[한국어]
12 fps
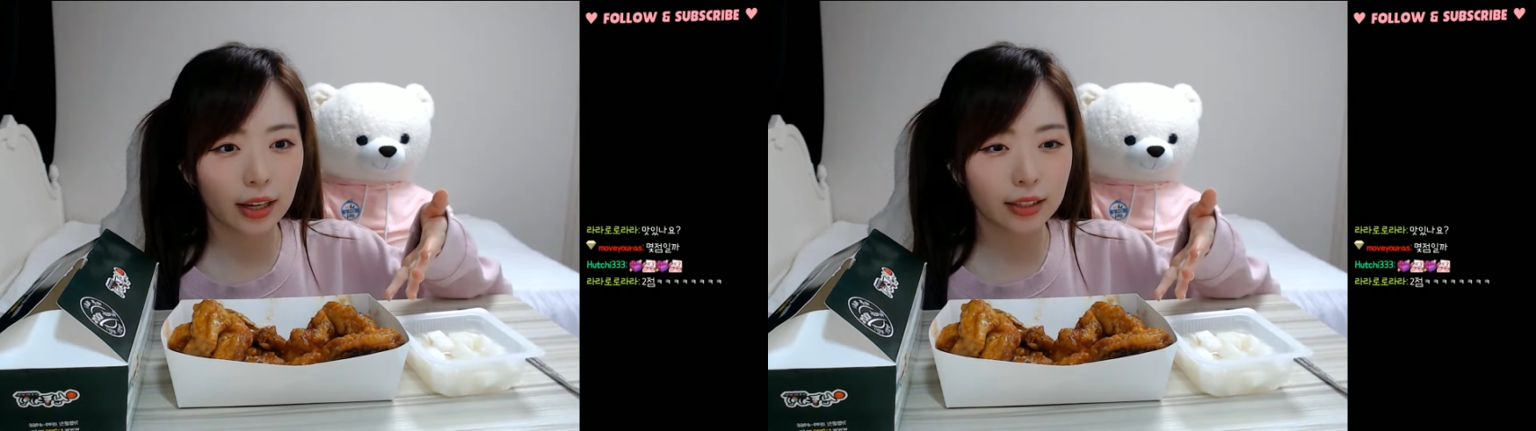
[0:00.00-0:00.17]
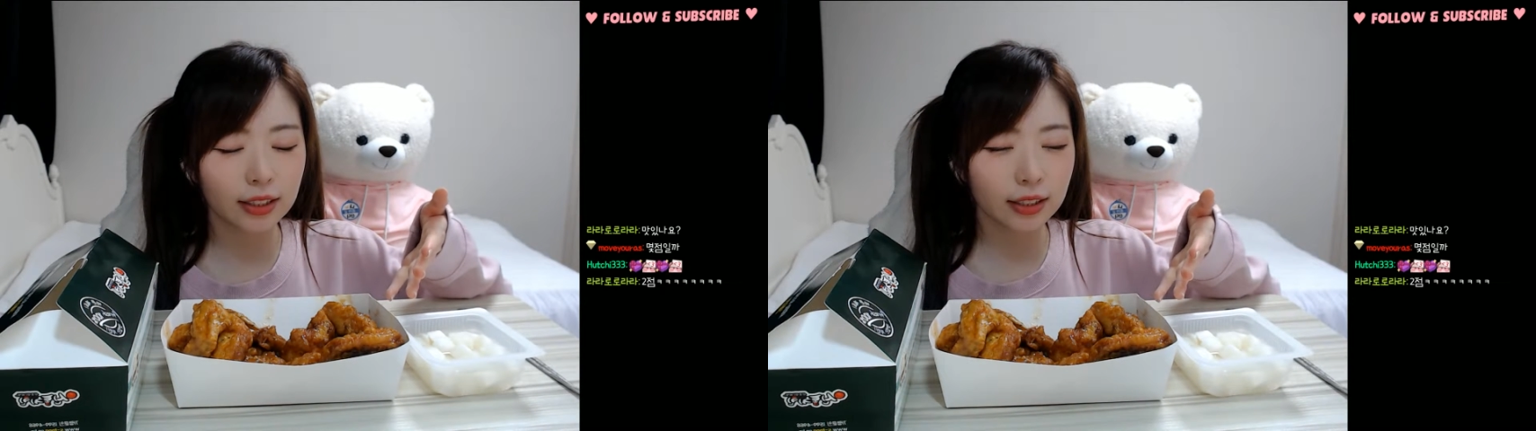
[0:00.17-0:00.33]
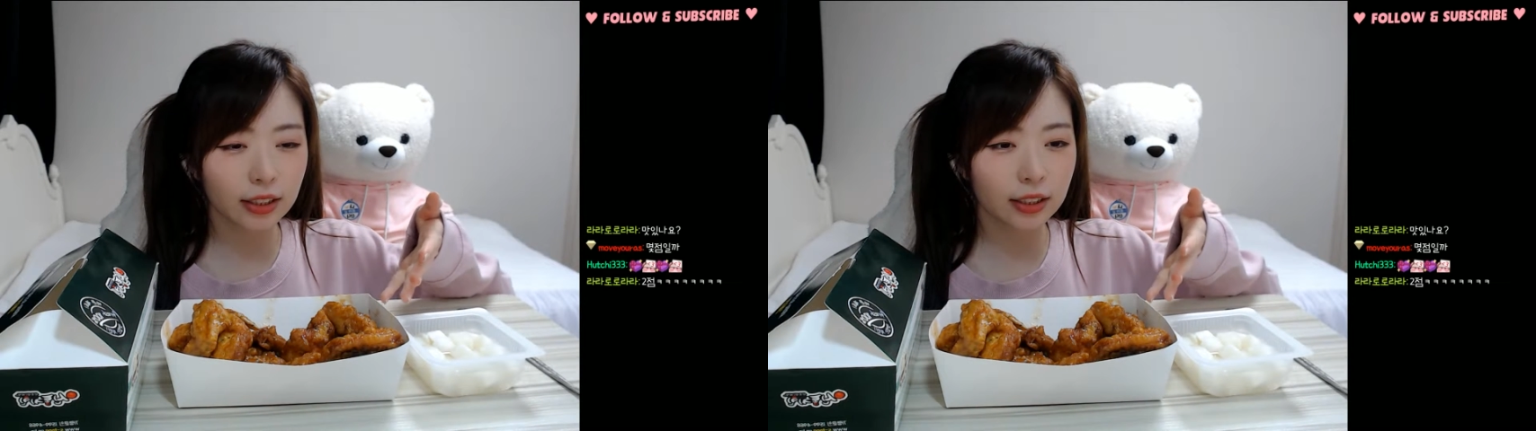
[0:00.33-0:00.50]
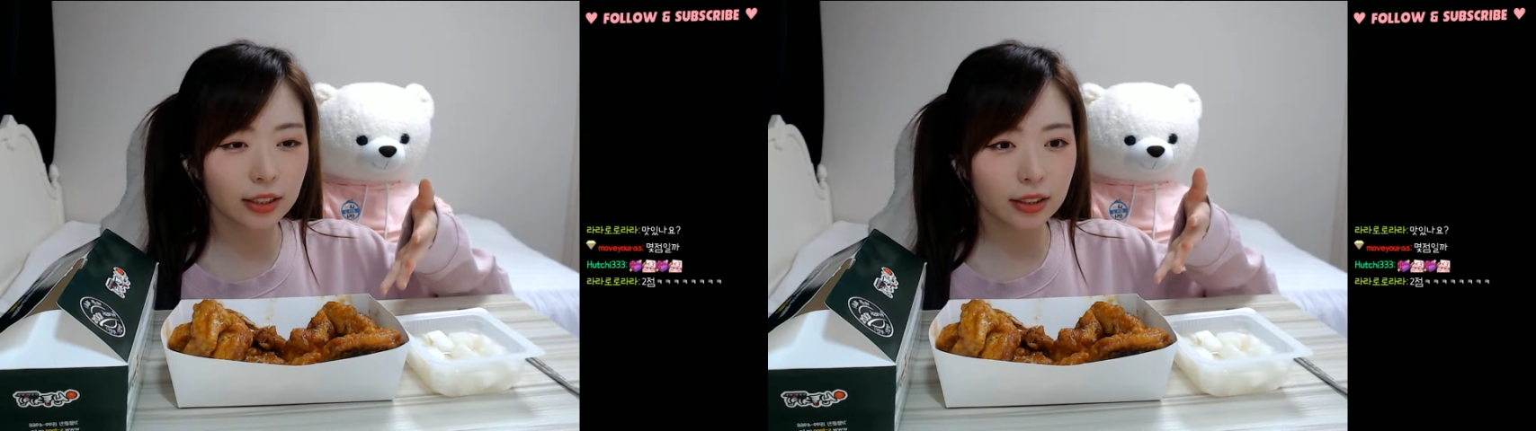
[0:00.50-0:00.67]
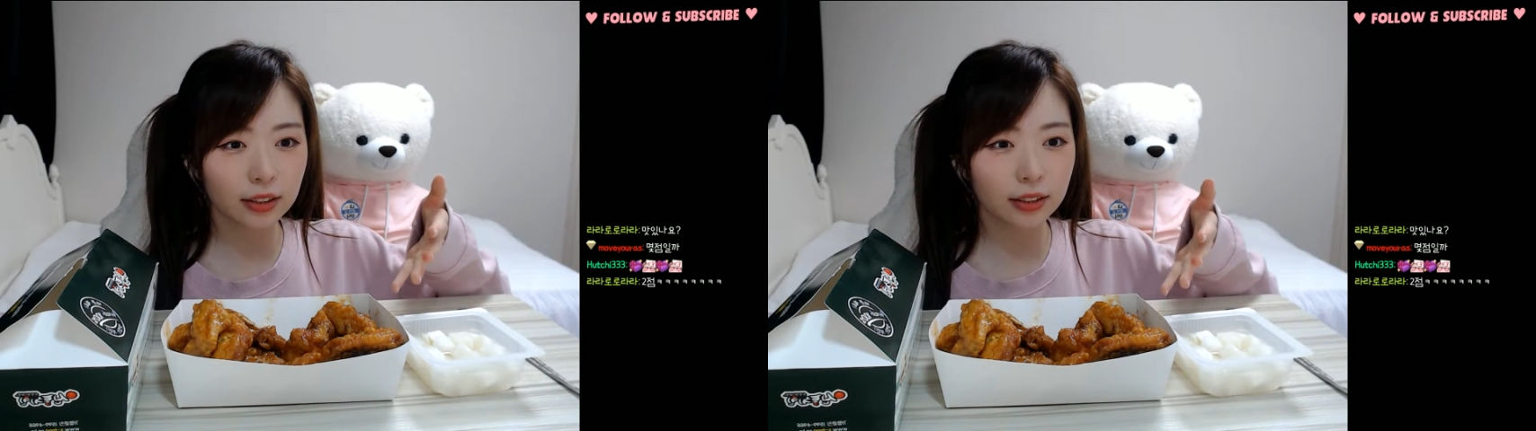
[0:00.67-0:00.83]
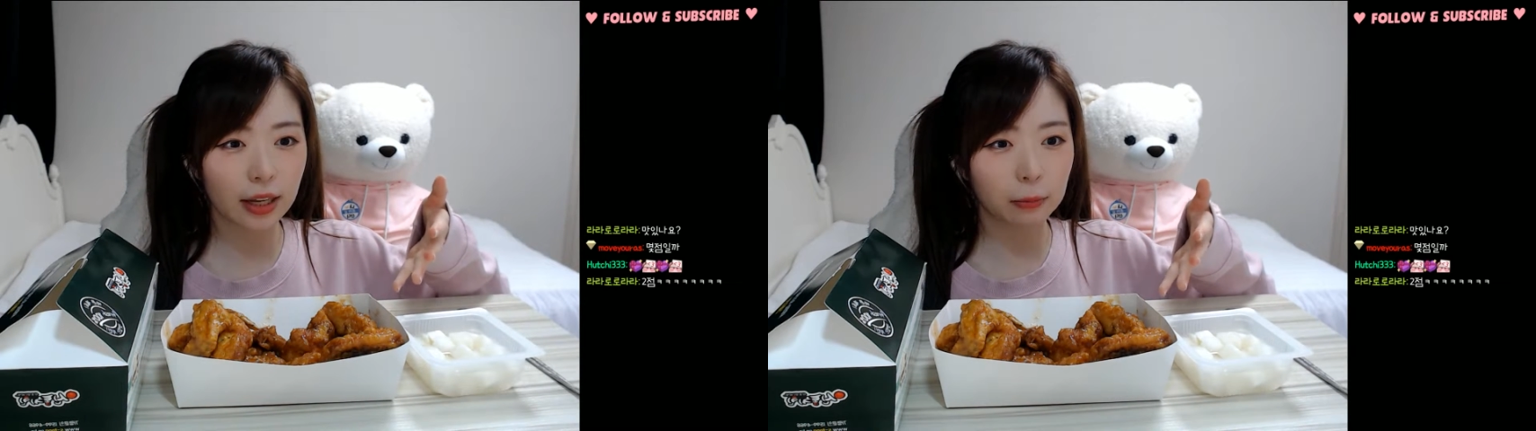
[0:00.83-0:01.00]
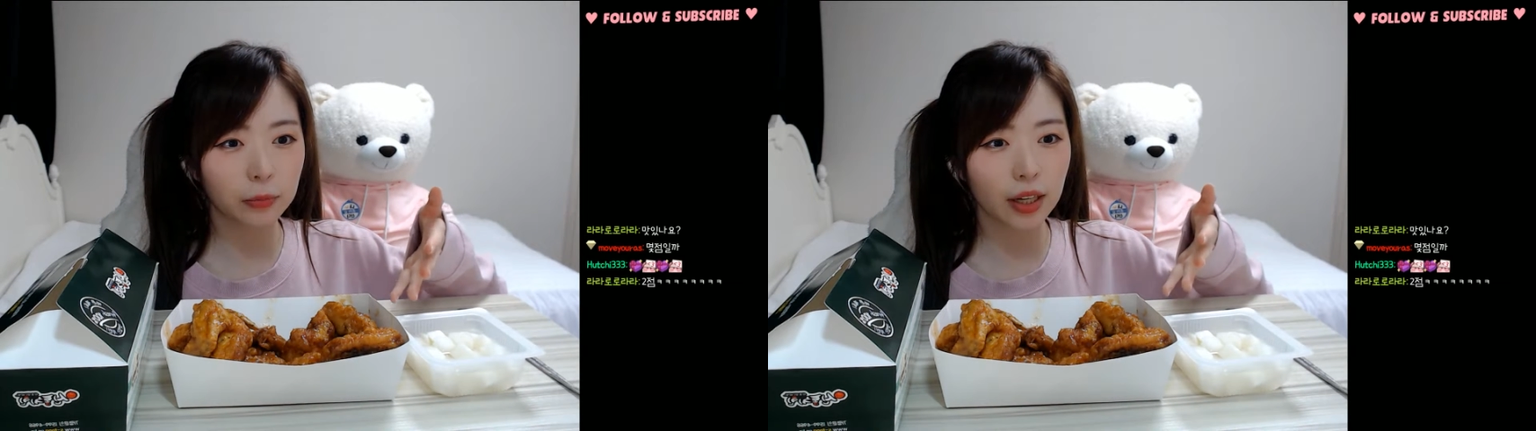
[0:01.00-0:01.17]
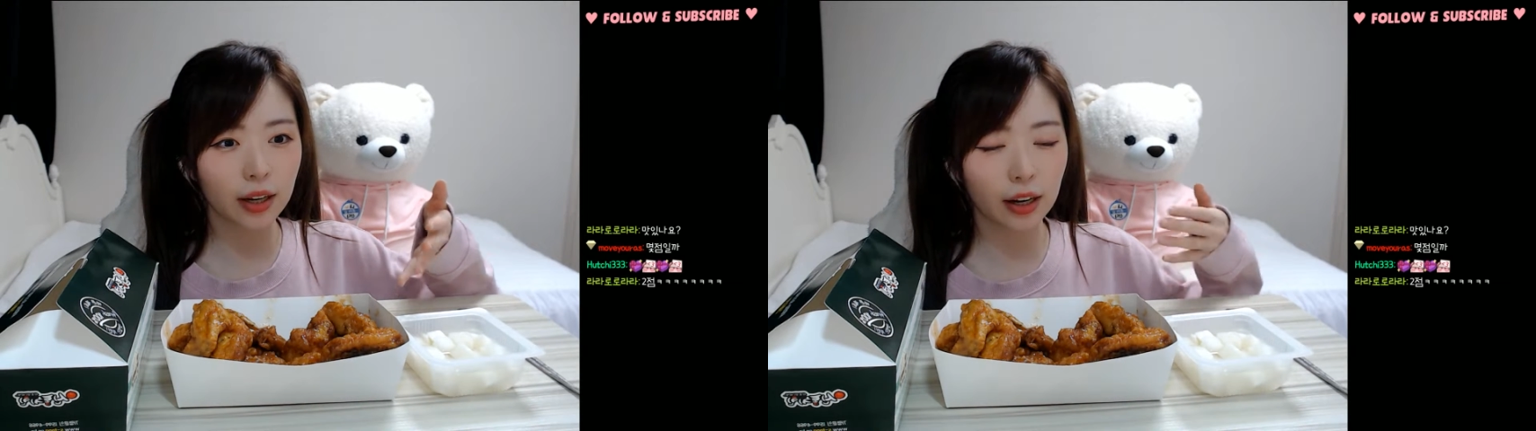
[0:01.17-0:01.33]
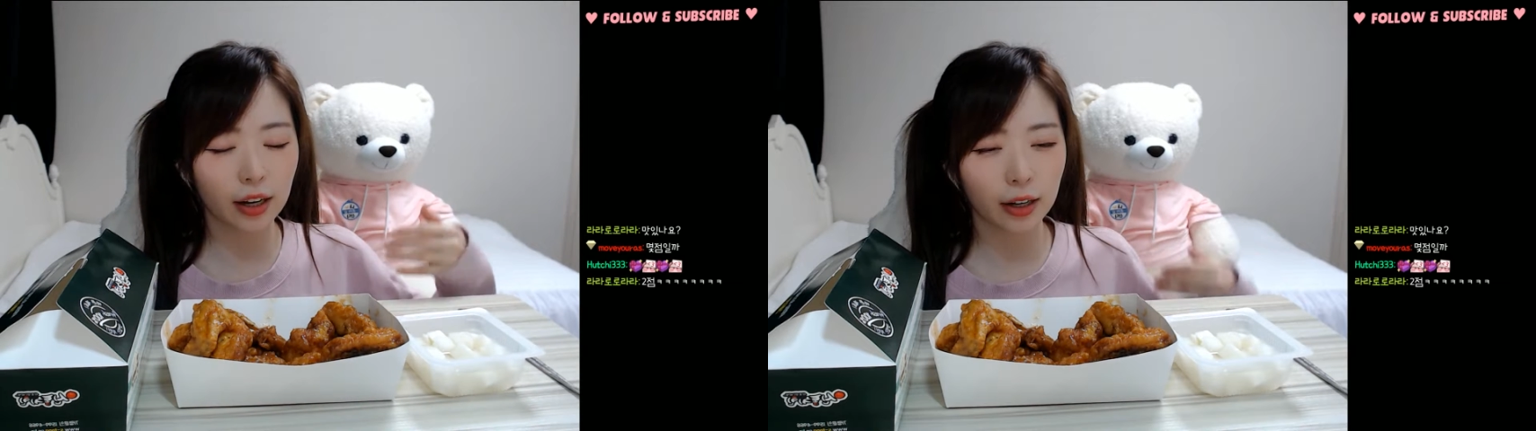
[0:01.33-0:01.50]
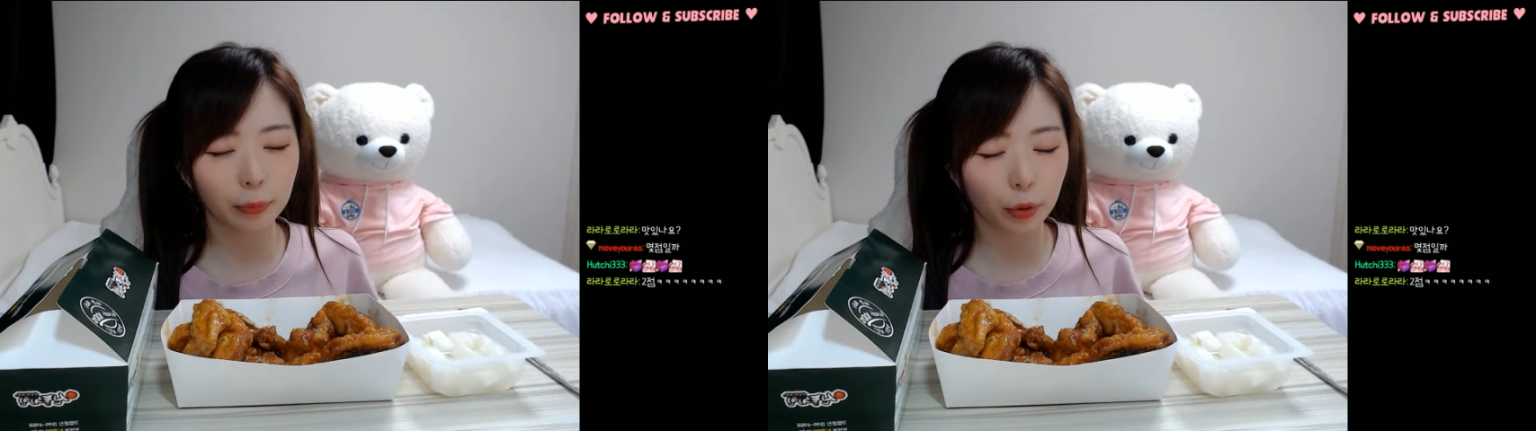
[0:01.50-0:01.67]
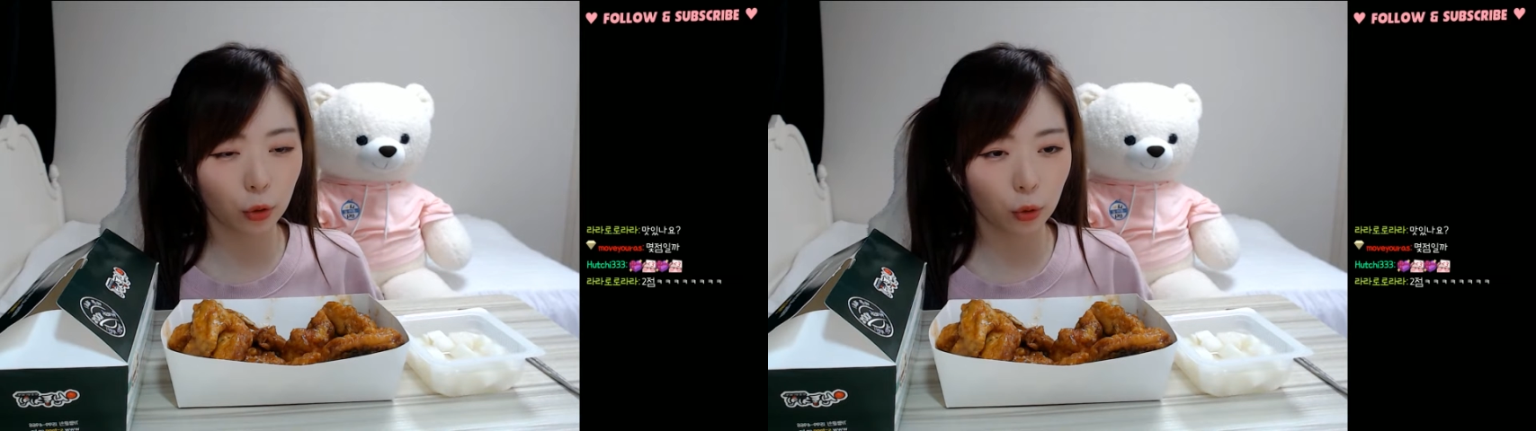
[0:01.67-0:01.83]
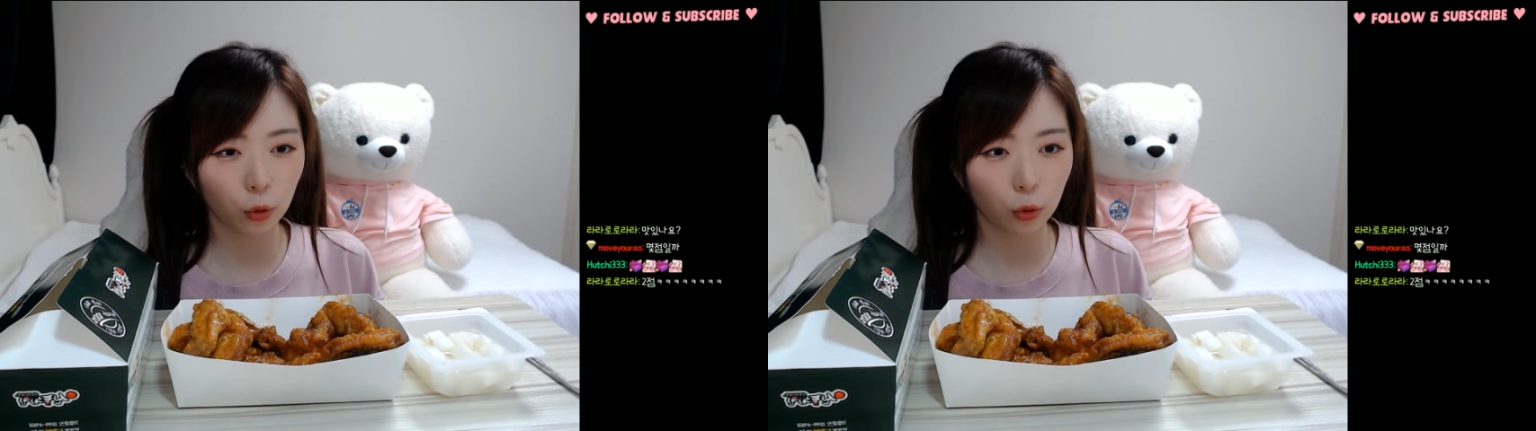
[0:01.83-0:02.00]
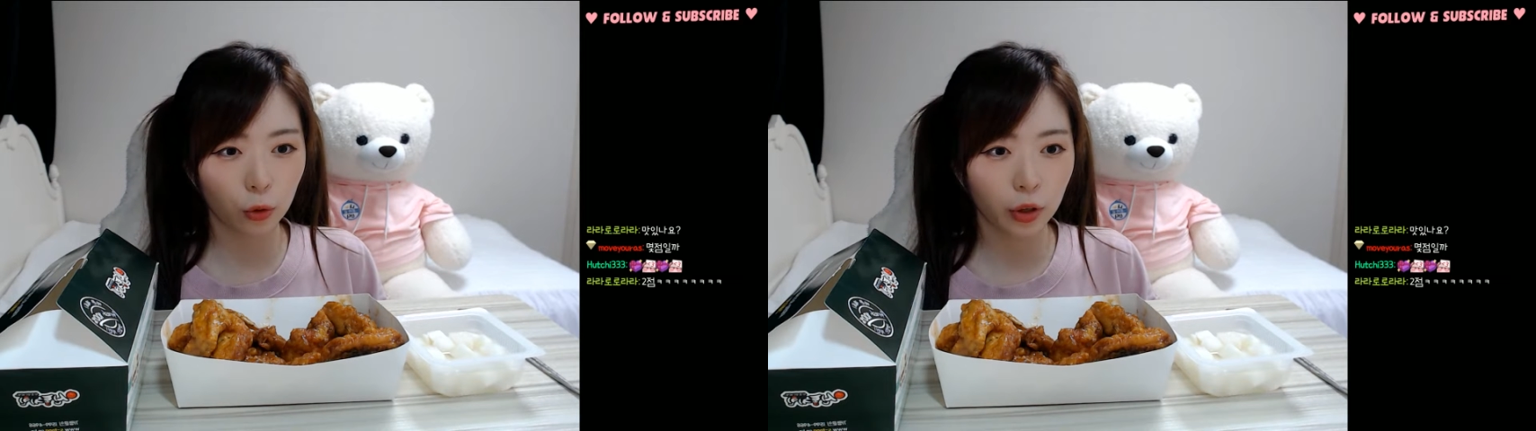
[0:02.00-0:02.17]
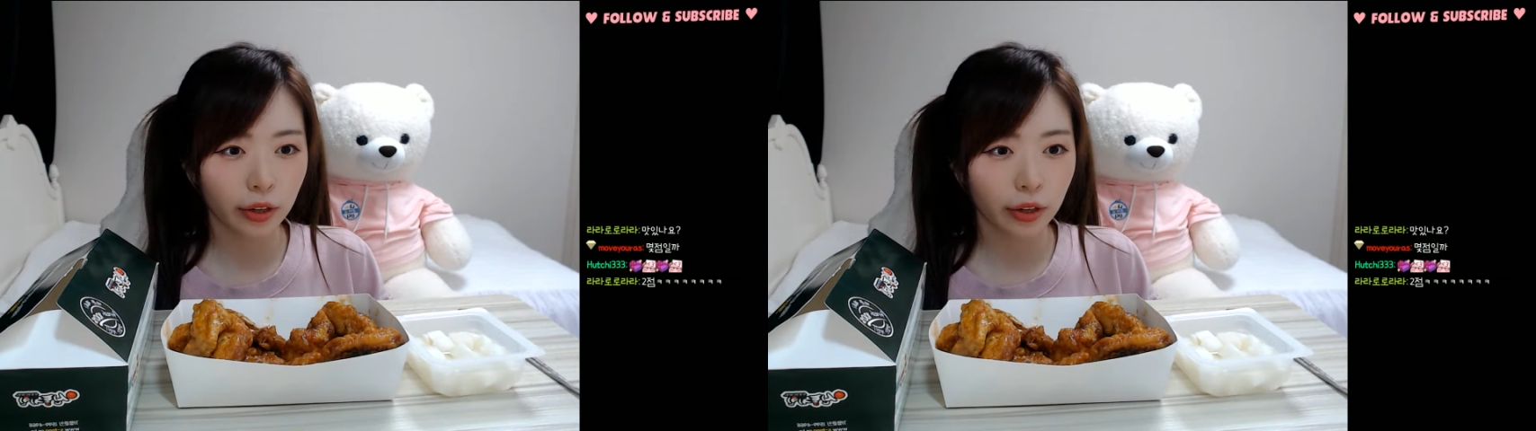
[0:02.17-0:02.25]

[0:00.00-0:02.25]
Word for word: 치킨 냄새가 별로